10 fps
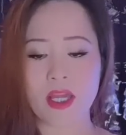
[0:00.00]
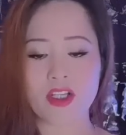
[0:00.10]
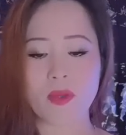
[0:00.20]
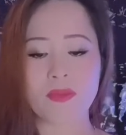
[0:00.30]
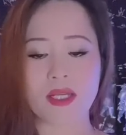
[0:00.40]

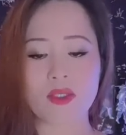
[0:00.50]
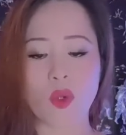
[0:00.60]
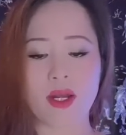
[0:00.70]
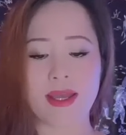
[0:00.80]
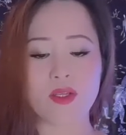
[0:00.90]
Trong những
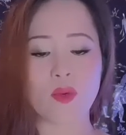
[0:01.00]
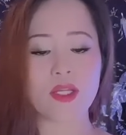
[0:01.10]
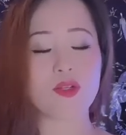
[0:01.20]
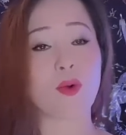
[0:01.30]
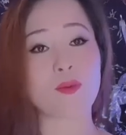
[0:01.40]
tuần lễ
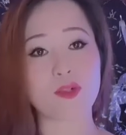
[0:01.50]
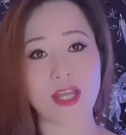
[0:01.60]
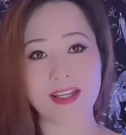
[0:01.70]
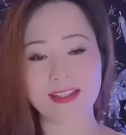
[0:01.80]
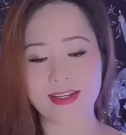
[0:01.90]
cuối cùng của
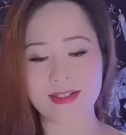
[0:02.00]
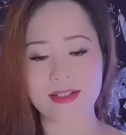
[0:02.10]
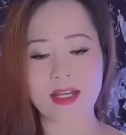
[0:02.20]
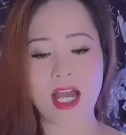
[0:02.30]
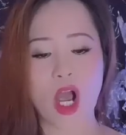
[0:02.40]
tháng 4,
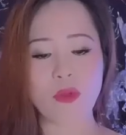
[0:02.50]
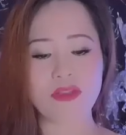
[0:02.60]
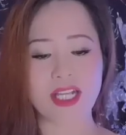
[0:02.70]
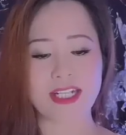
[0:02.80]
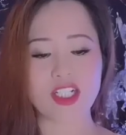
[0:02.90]
ông
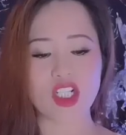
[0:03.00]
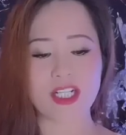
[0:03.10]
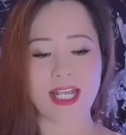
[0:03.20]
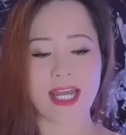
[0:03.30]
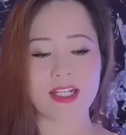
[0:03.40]
Trần Trường
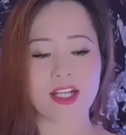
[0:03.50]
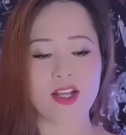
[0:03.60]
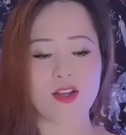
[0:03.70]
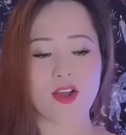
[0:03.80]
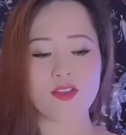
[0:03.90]
Khanh
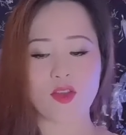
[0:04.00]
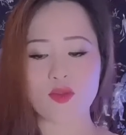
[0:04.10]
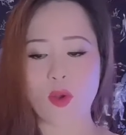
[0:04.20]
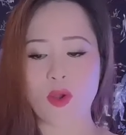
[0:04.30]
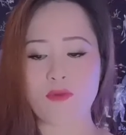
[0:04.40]
có cho
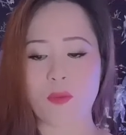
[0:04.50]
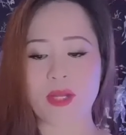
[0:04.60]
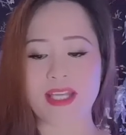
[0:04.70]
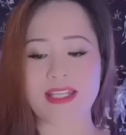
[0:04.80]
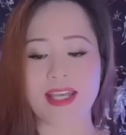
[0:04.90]
tôi một
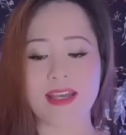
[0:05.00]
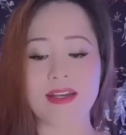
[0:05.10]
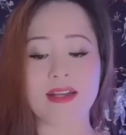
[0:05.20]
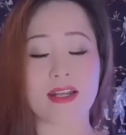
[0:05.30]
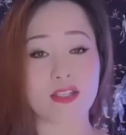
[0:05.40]
địa chỉ ở
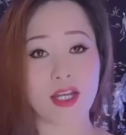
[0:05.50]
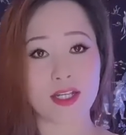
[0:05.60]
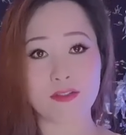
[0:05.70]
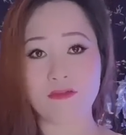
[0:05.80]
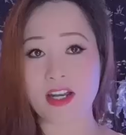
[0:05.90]
Cần
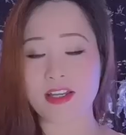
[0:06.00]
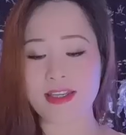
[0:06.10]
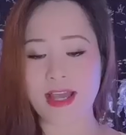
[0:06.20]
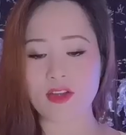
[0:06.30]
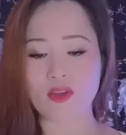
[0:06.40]
Thơ và lời
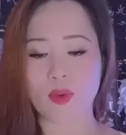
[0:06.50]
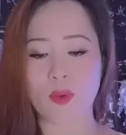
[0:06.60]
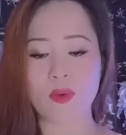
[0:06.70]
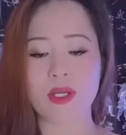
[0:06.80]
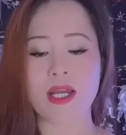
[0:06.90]
nhắn
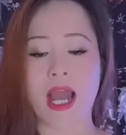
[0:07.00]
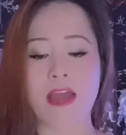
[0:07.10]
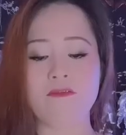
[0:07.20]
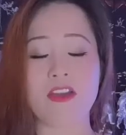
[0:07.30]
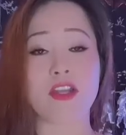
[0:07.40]
nhủ
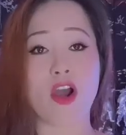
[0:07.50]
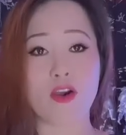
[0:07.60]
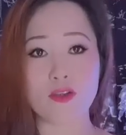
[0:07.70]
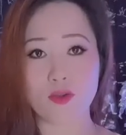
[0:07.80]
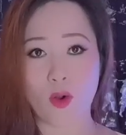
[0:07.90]
hãy về
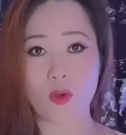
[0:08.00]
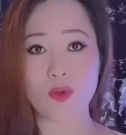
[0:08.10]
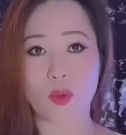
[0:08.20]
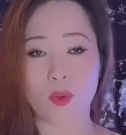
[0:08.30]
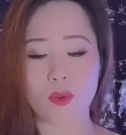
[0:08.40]
đó cố
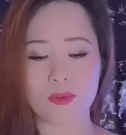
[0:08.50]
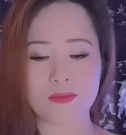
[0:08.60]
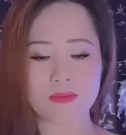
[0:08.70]
thủ.